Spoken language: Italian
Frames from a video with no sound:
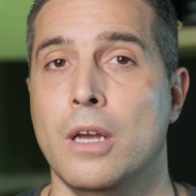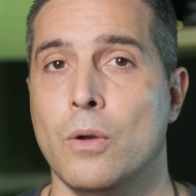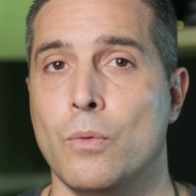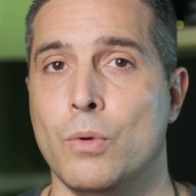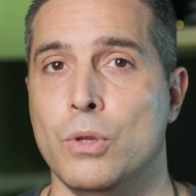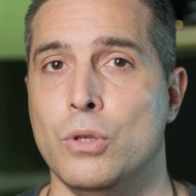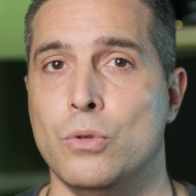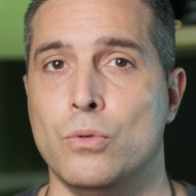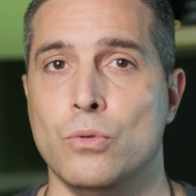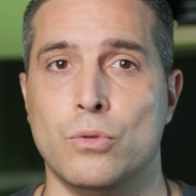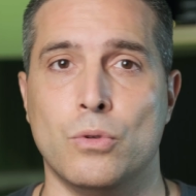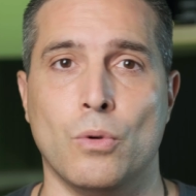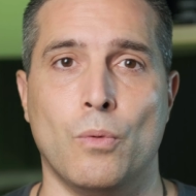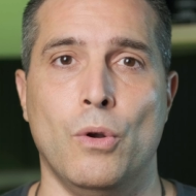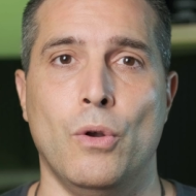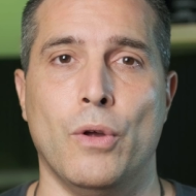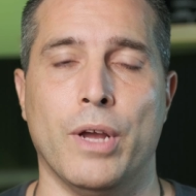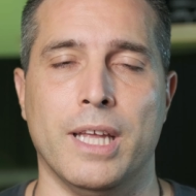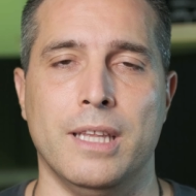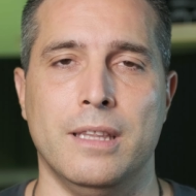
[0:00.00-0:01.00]
quindi tutto
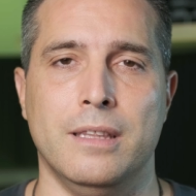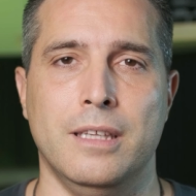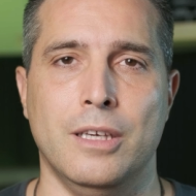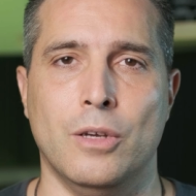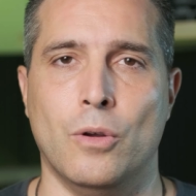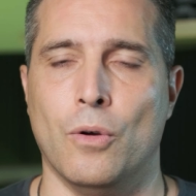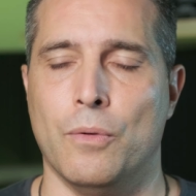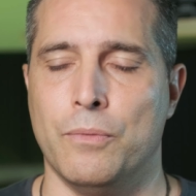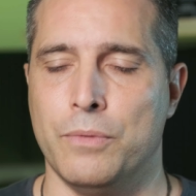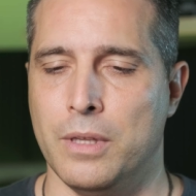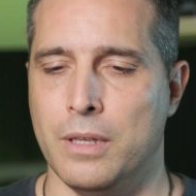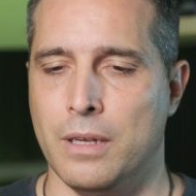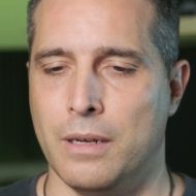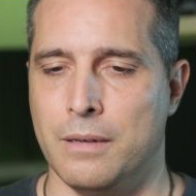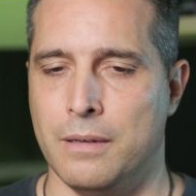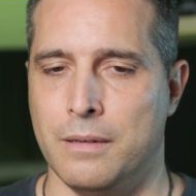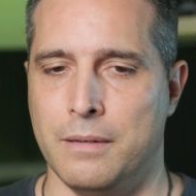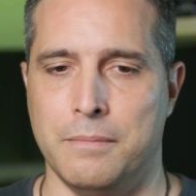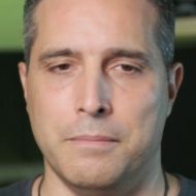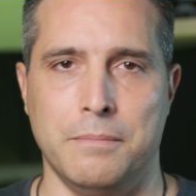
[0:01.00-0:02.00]
quello che dico
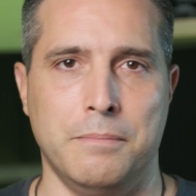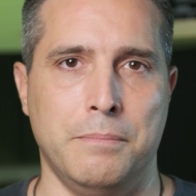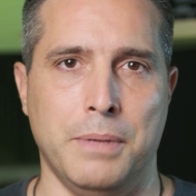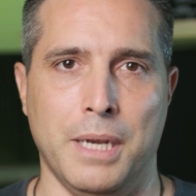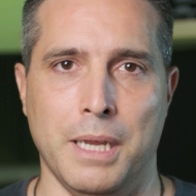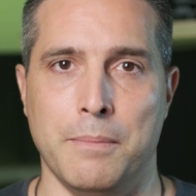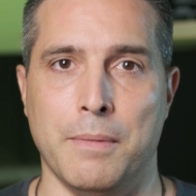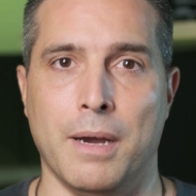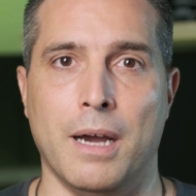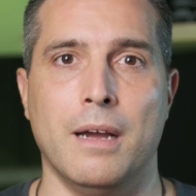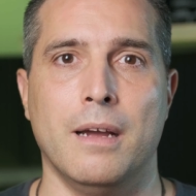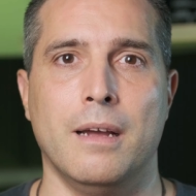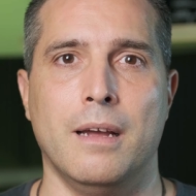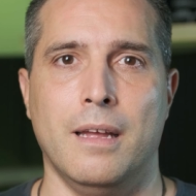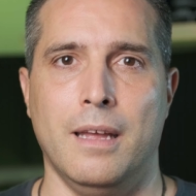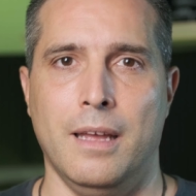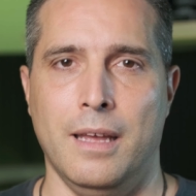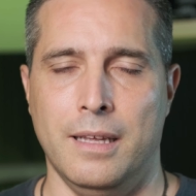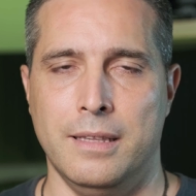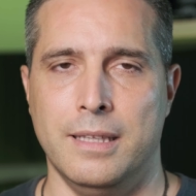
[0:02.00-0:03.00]
da prima
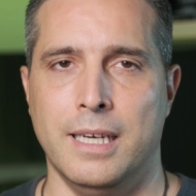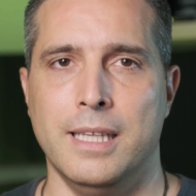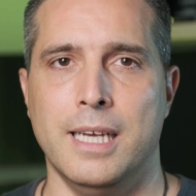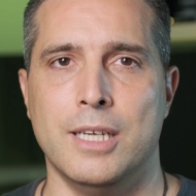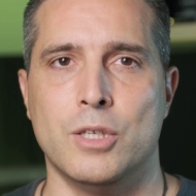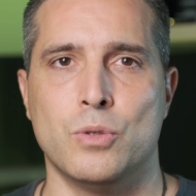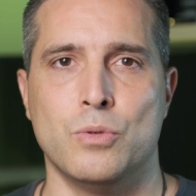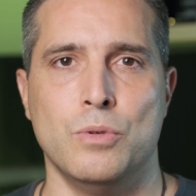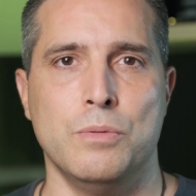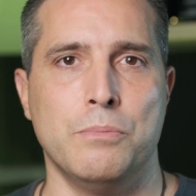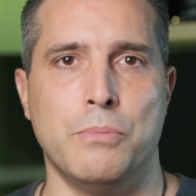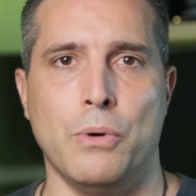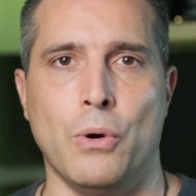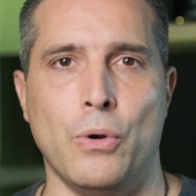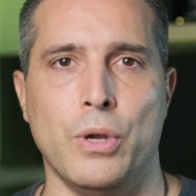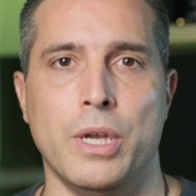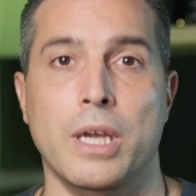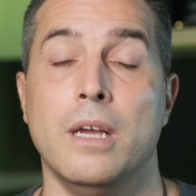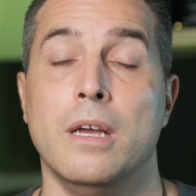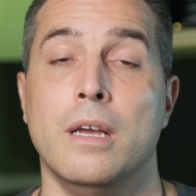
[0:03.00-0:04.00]
e da adesso in
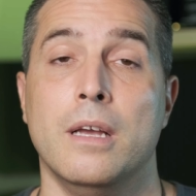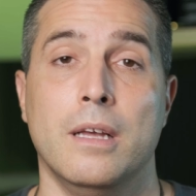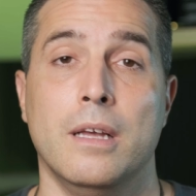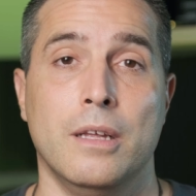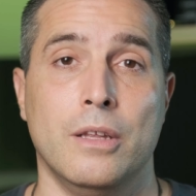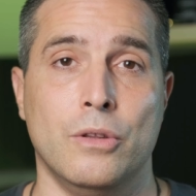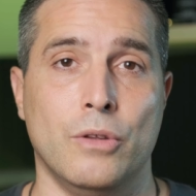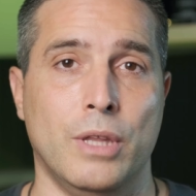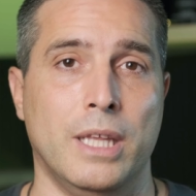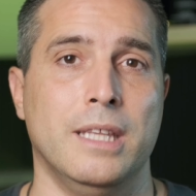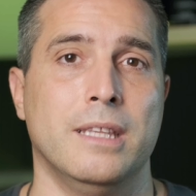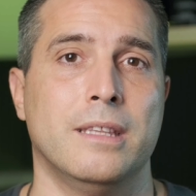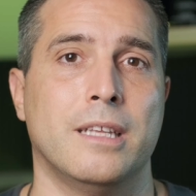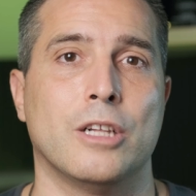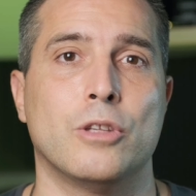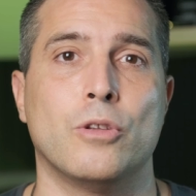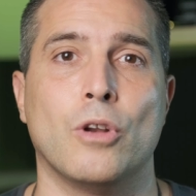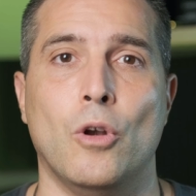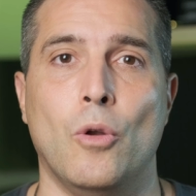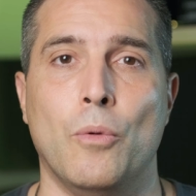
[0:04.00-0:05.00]
poi non è
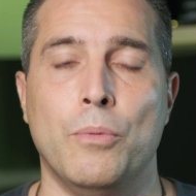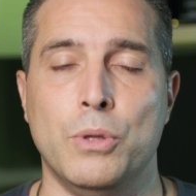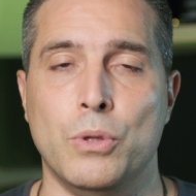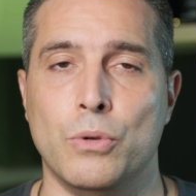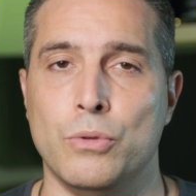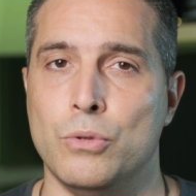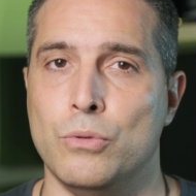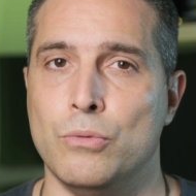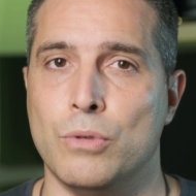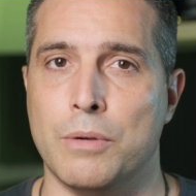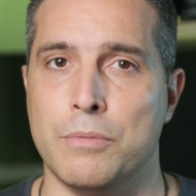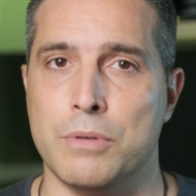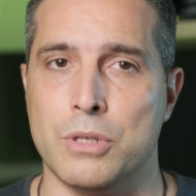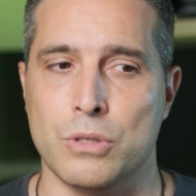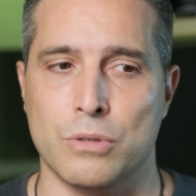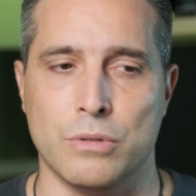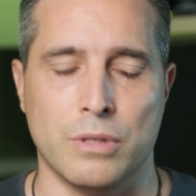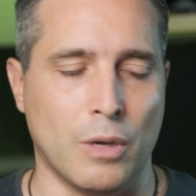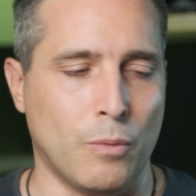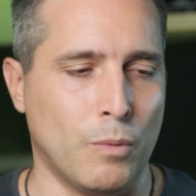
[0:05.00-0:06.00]
nient'altro che le opinioni di una
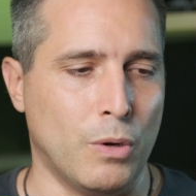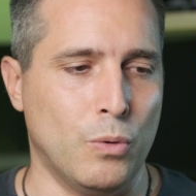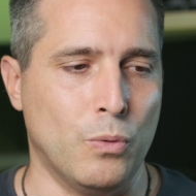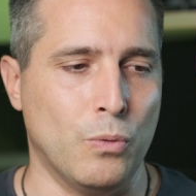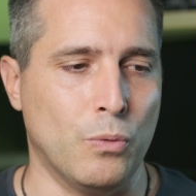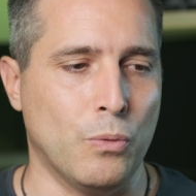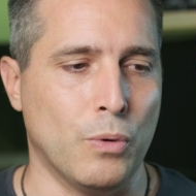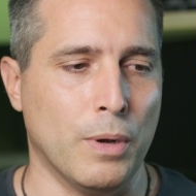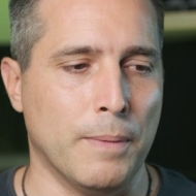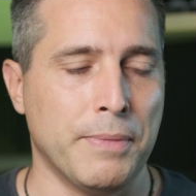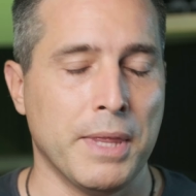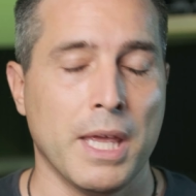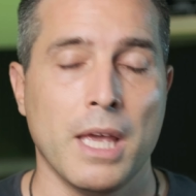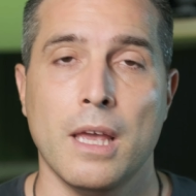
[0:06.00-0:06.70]
persona qualunque.